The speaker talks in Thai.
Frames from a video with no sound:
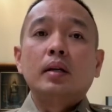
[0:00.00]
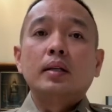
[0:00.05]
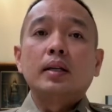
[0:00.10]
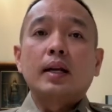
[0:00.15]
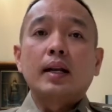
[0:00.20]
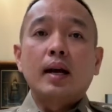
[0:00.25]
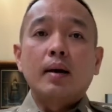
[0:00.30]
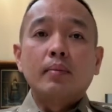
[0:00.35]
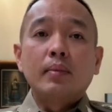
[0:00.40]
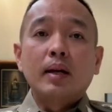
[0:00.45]
อ
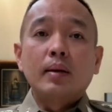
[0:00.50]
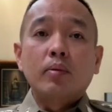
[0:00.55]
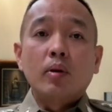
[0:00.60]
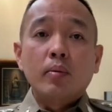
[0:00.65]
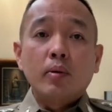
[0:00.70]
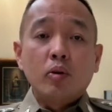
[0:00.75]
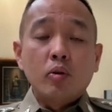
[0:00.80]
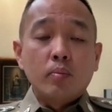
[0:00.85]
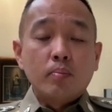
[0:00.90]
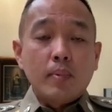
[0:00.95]
ย่าทำเลยเพราะ
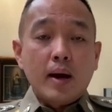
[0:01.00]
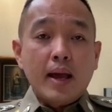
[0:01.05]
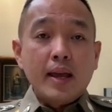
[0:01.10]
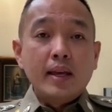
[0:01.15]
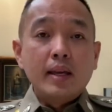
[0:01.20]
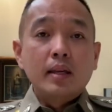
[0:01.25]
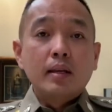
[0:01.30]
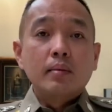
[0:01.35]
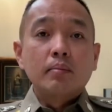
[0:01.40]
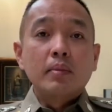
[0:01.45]
กฎหมาย
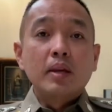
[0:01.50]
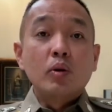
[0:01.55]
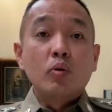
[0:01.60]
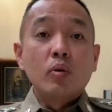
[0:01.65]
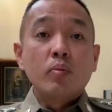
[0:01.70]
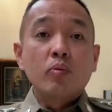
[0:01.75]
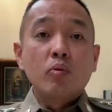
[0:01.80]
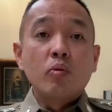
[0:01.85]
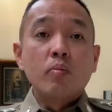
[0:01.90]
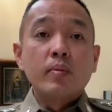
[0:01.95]
มีค
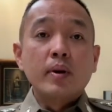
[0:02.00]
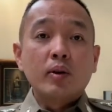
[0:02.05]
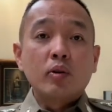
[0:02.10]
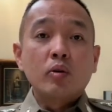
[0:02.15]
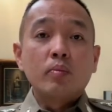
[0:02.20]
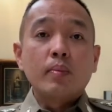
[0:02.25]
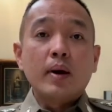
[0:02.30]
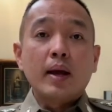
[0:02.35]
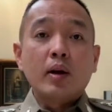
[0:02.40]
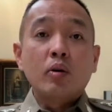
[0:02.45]
วบคุมและก
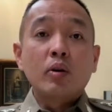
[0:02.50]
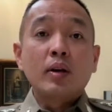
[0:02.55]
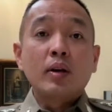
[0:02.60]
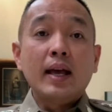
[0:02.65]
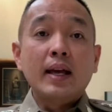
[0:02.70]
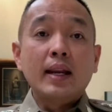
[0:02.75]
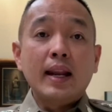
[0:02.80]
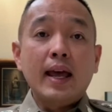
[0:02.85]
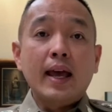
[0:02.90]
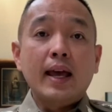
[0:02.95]
ฎหมายค่
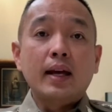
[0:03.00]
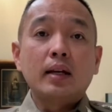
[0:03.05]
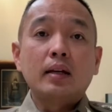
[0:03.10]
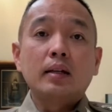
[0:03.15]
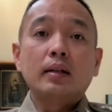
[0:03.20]
งแรง